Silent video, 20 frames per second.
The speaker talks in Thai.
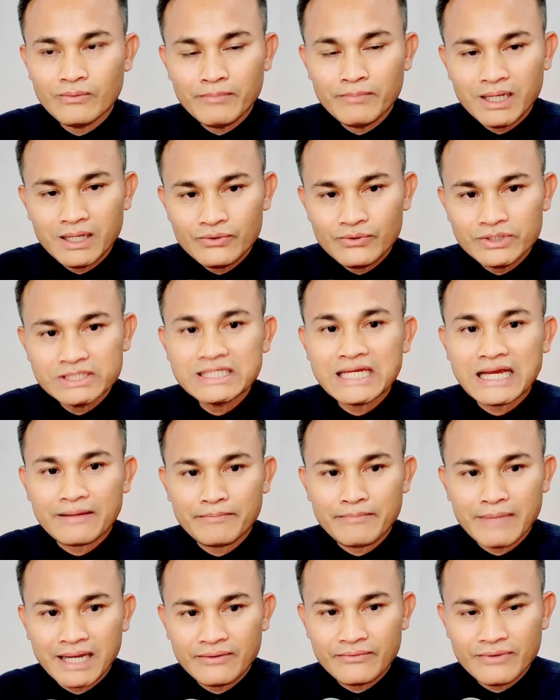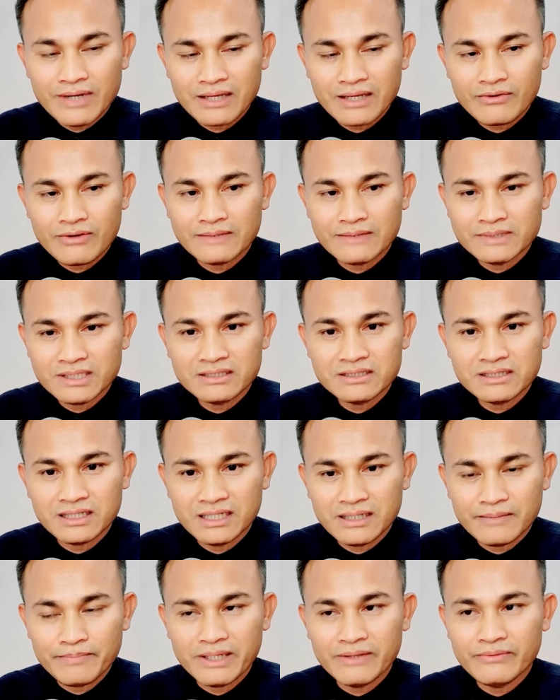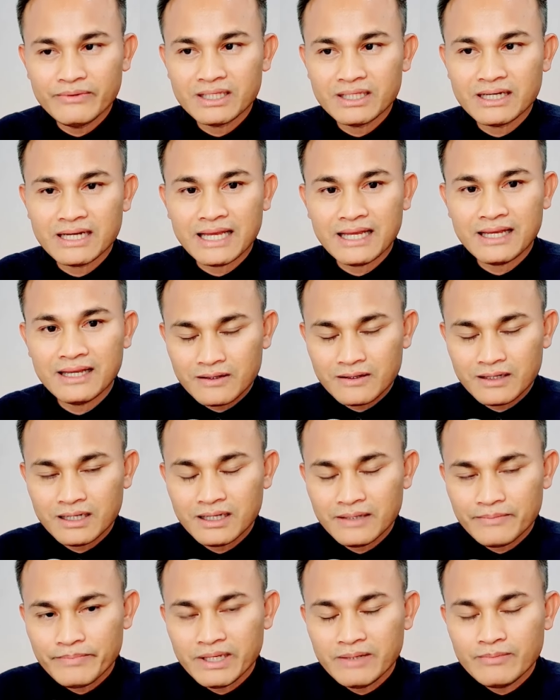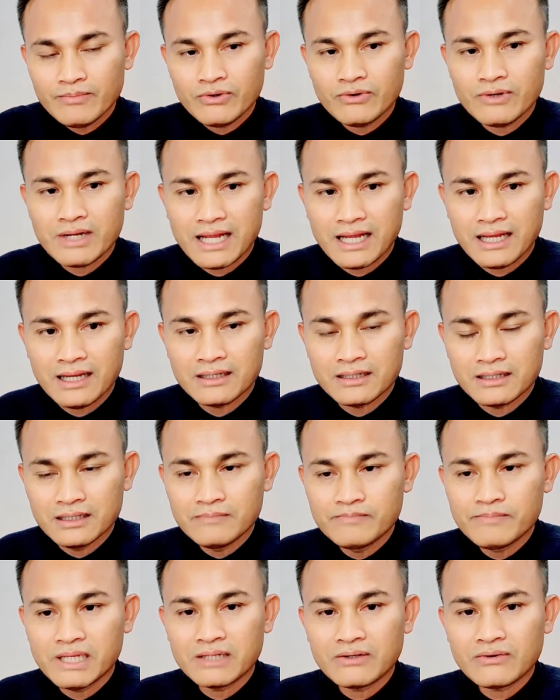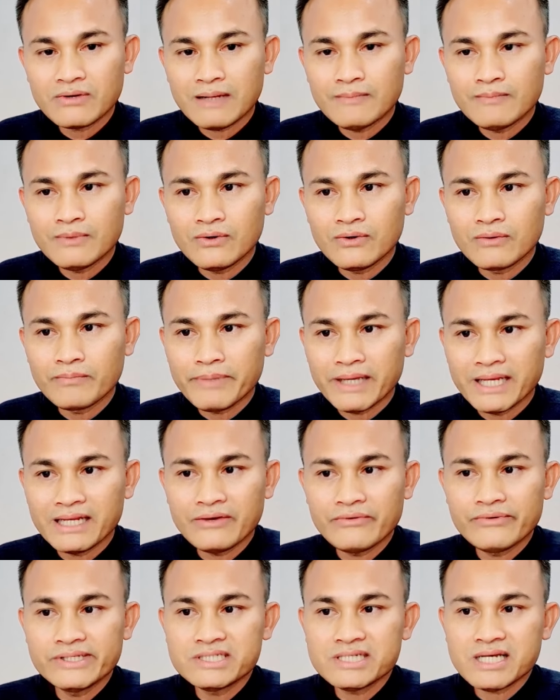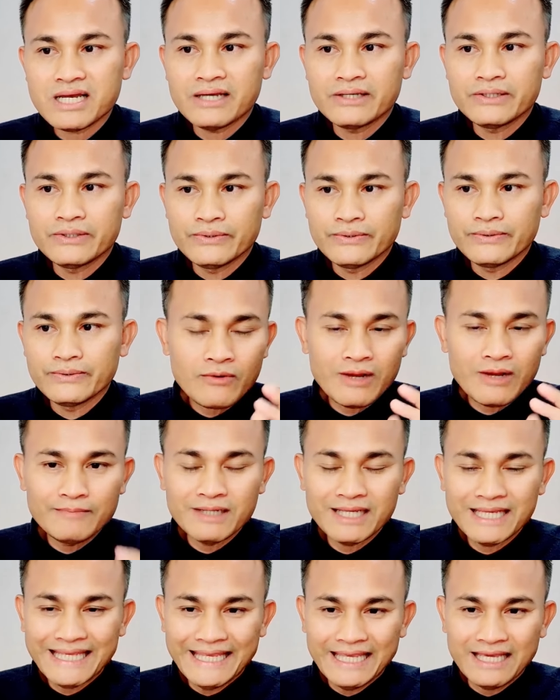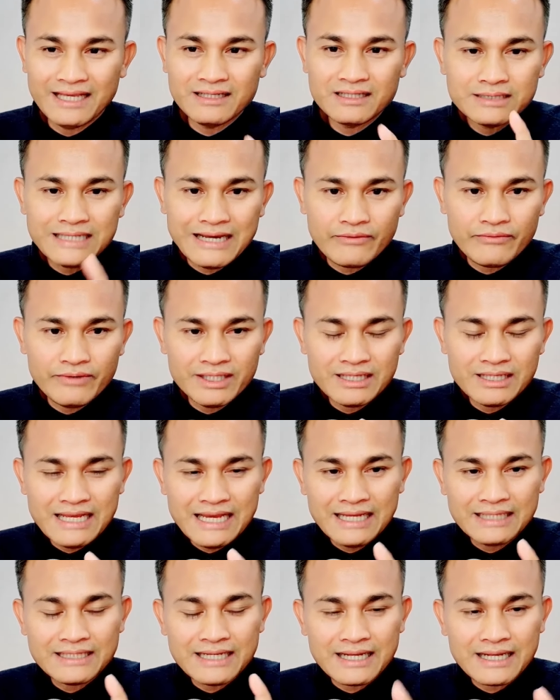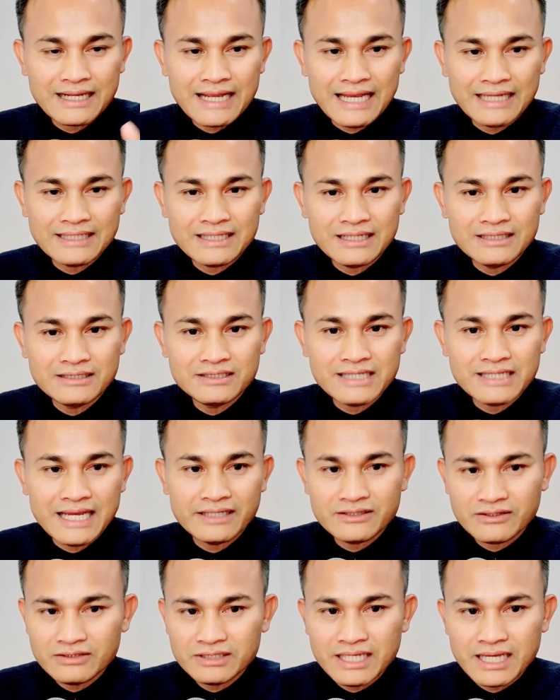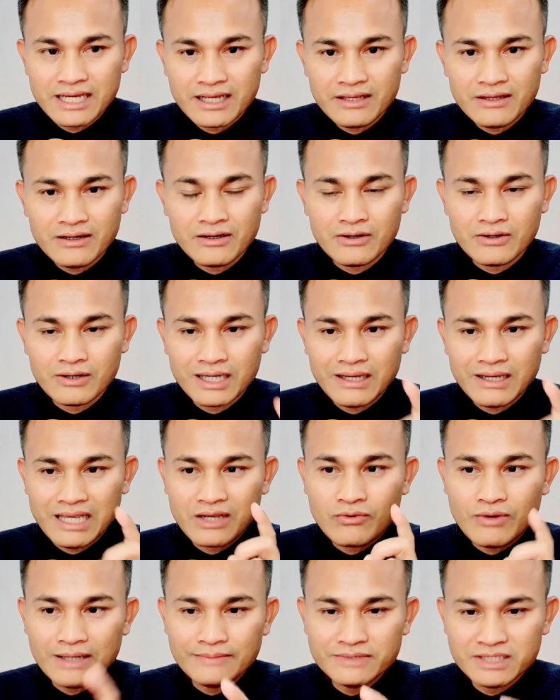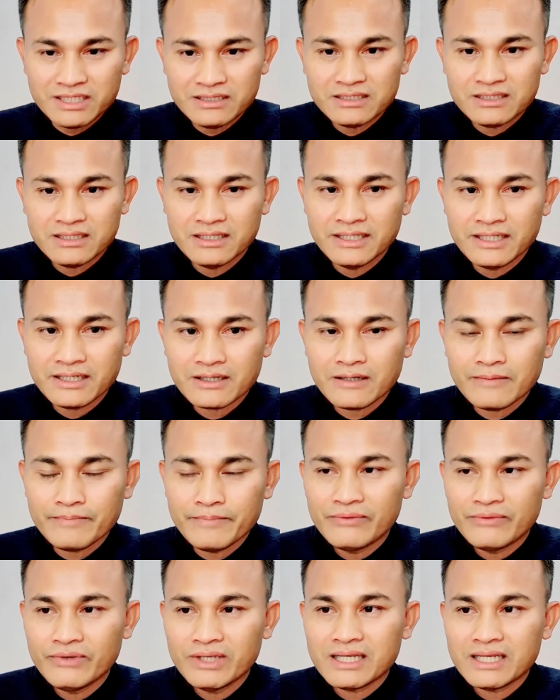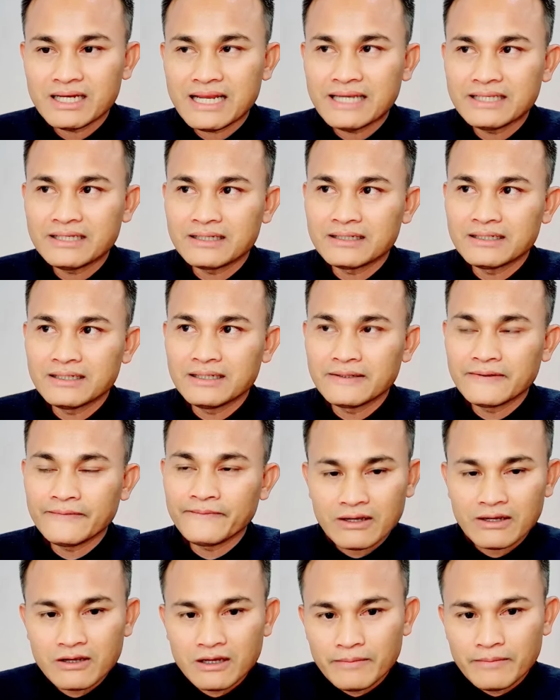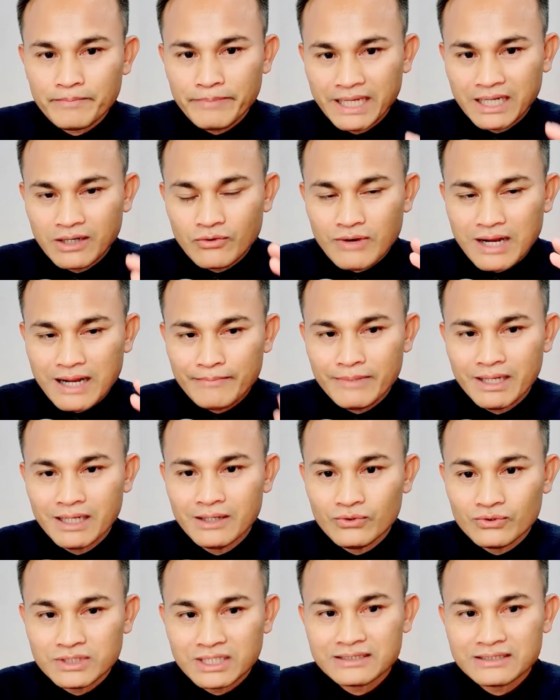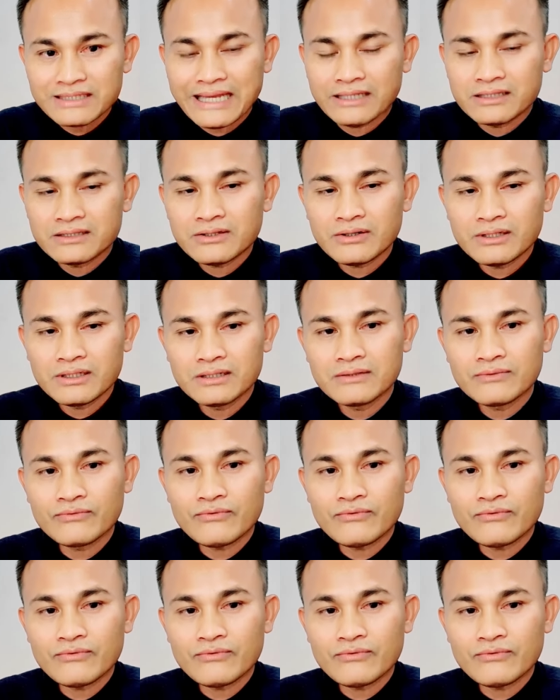ไม่รู้จักมันว่าไอ้ความเฉยๆเนี่ยเป็นเวทนาก็เลยเป็นโมหะหรือเป็นความหลงเป็นอวิชชาอยู่ ความละเอียด จากเวทนาทางกายทางใจต้องแยกให้ออก แล้วไอ้ความเฉยๆเนี่ยก็เป็นเวทนาอย่างหนึ่ง แล้วก็เป็นความไม่รู้ตั้งแต่ต้น